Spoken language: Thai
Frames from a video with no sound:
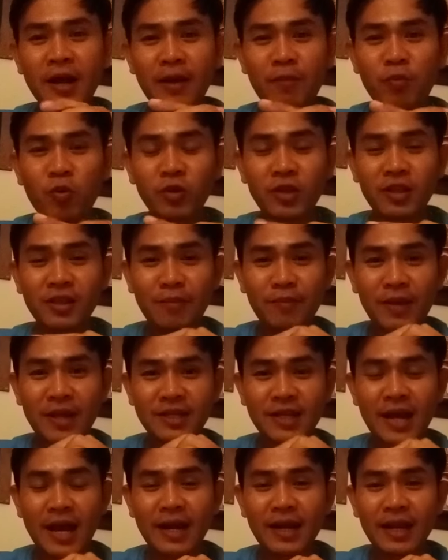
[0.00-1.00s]
ผู้ที่สำเร็
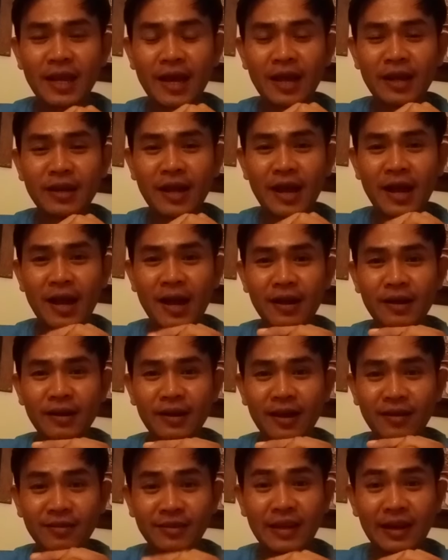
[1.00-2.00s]
จฌานในก
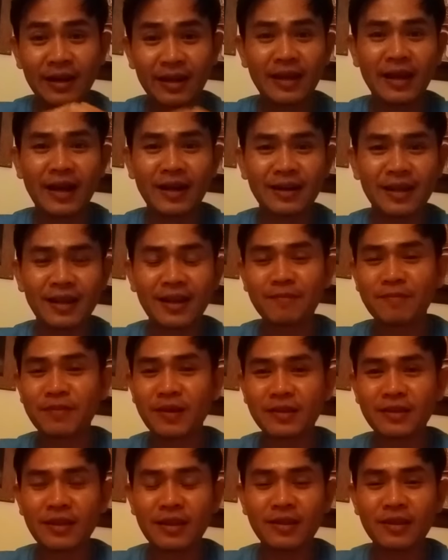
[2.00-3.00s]
ระกสินเหลืองนะครับ
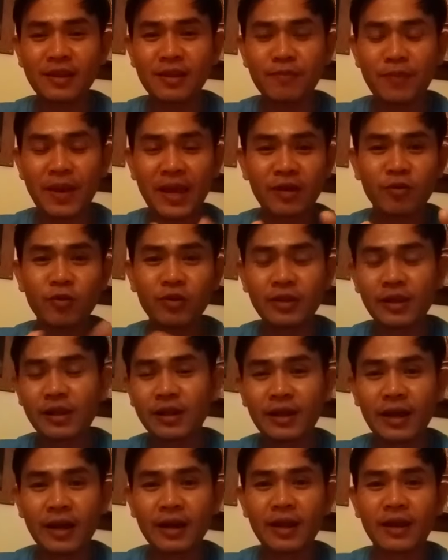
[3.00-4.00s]
กสินที่เพ่งด้วยสี
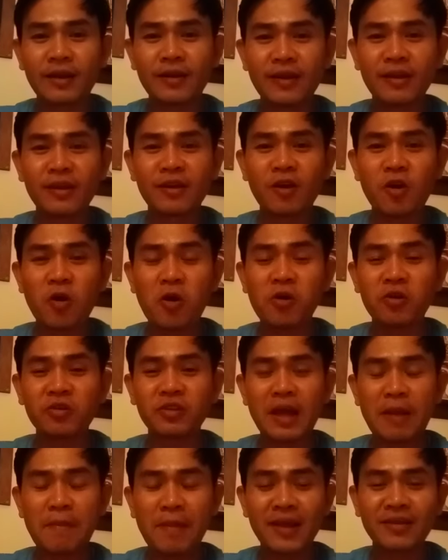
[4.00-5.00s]
เหลืองเนี่ยก็
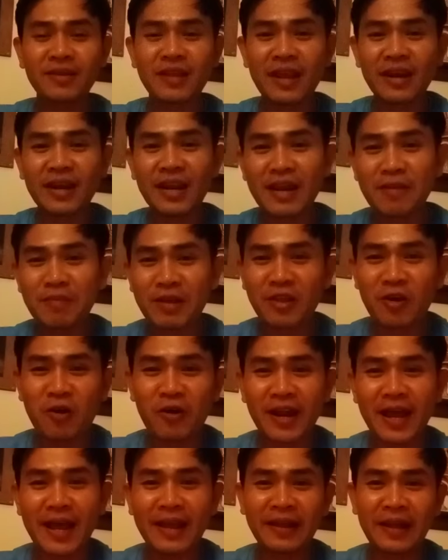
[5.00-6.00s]
สามารถเสกดินให้เป็นทอ
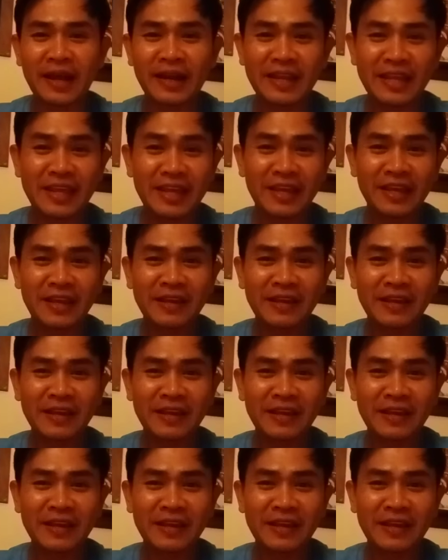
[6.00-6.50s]
งได้ อันนี้